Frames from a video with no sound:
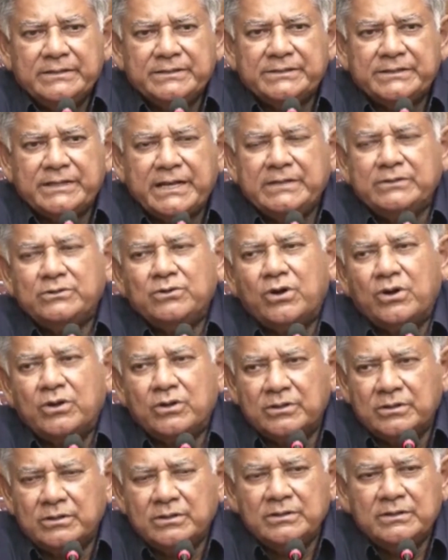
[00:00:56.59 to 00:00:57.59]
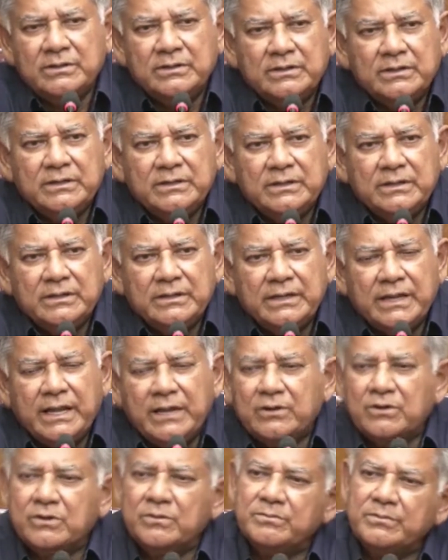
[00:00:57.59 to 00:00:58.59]
সেই দল
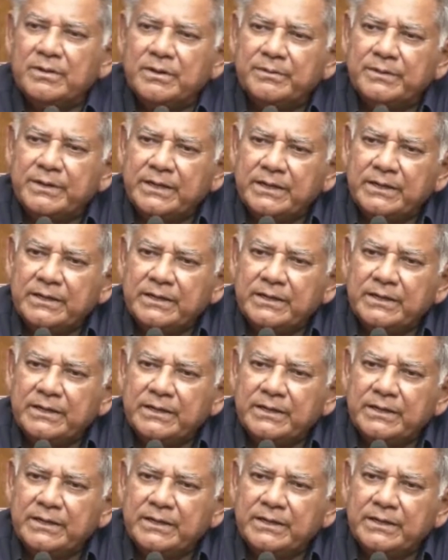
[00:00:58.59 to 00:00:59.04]
এরকমভাবে